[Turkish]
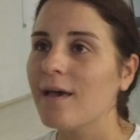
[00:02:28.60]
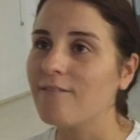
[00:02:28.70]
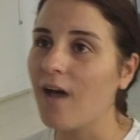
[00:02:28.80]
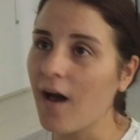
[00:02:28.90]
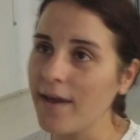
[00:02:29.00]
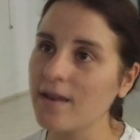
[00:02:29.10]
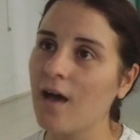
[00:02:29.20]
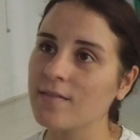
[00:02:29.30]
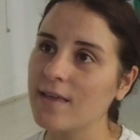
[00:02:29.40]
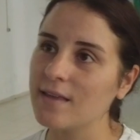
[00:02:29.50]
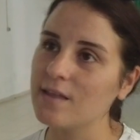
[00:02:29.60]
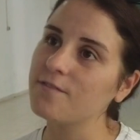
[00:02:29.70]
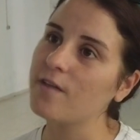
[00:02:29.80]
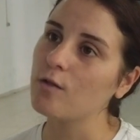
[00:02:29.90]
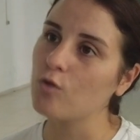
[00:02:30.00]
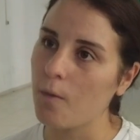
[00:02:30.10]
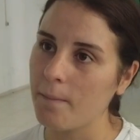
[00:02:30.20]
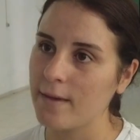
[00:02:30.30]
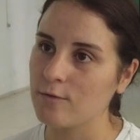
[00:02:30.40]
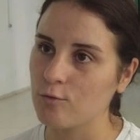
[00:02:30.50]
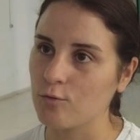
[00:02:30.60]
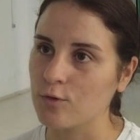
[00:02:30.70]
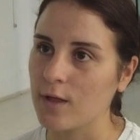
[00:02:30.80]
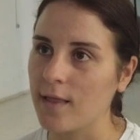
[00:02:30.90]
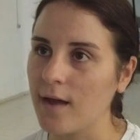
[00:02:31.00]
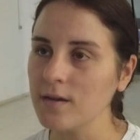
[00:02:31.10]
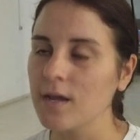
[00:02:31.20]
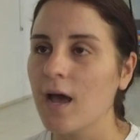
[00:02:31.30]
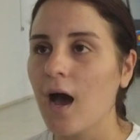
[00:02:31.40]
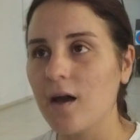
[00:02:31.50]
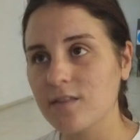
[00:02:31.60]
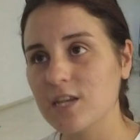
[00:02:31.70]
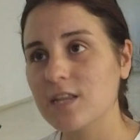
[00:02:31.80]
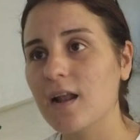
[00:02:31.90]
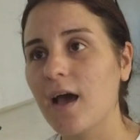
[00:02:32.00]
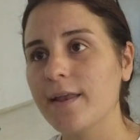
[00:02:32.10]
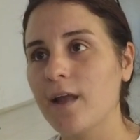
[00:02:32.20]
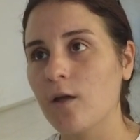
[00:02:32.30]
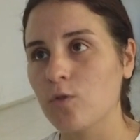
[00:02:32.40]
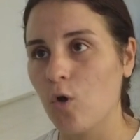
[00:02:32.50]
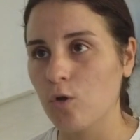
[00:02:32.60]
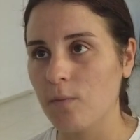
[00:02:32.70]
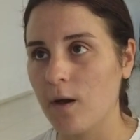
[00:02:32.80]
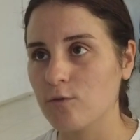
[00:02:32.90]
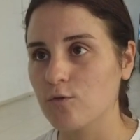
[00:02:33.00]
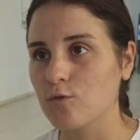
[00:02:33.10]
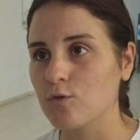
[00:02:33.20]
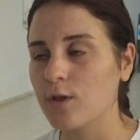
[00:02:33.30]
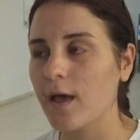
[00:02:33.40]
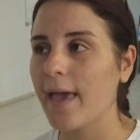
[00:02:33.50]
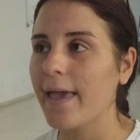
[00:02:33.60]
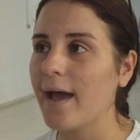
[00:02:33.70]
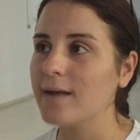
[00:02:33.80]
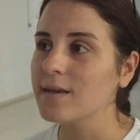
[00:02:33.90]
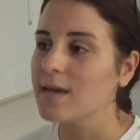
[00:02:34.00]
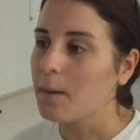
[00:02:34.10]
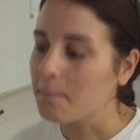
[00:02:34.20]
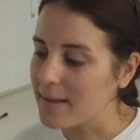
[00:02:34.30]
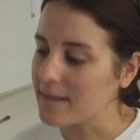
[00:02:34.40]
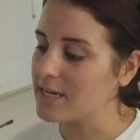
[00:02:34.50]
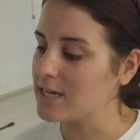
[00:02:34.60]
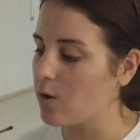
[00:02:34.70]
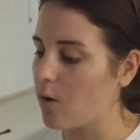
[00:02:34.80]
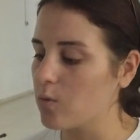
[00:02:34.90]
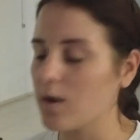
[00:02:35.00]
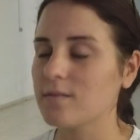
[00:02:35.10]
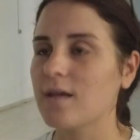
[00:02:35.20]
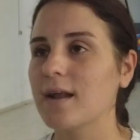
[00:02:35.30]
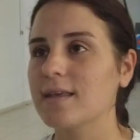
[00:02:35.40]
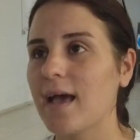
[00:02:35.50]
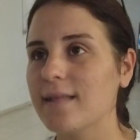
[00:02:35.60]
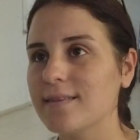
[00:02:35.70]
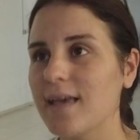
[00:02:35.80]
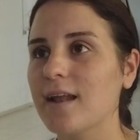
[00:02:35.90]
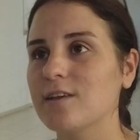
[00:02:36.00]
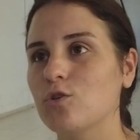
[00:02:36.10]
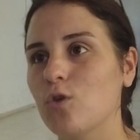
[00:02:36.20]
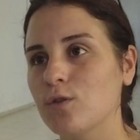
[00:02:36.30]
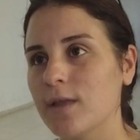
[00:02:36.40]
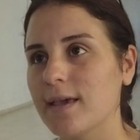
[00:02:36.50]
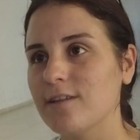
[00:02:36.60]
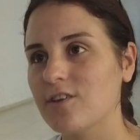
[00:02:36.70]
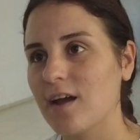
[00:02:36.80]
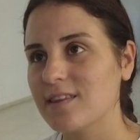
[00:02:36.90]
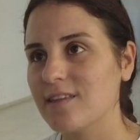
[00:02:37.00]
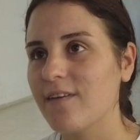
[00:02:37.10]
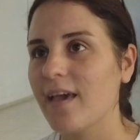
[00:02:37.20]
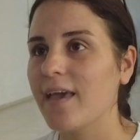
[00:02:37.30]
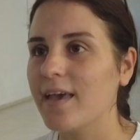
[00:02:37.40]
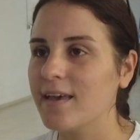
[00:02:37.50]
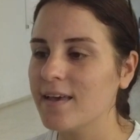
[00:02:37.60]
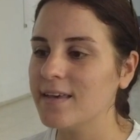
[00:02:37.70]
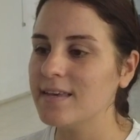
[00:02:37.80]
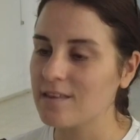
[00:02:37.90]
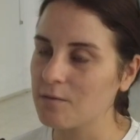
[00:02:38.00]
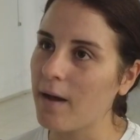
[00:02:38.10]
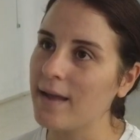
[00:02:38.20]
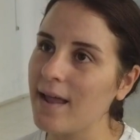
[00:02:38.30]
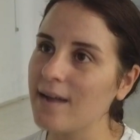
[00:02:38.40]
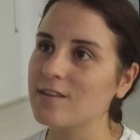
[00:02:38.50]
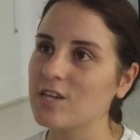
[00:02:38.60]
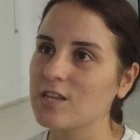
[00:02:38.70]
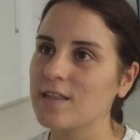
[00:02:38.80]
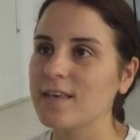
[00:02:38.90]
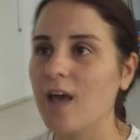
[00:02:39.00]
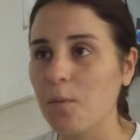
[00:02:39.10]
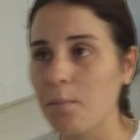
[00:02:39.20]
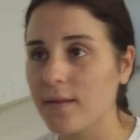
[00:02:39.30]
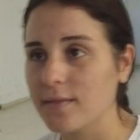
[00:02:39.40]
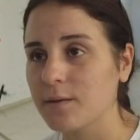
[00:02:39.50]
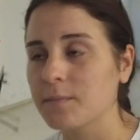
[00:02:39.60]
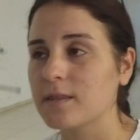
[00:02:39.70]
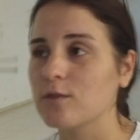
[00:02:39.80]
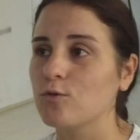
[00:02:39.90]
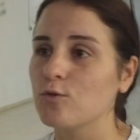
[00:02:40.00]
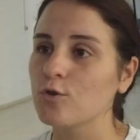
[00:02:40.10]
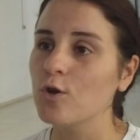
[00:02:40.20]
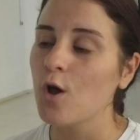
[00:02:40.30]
ve aynı anda hedeften dönmek zorundalar. Atışlar aynı anda olmak zorunda. Eğer bir kişi o ok atarken diğer kişi önüne geçerse ve e, ihtimaller dışında yay patlaması olur.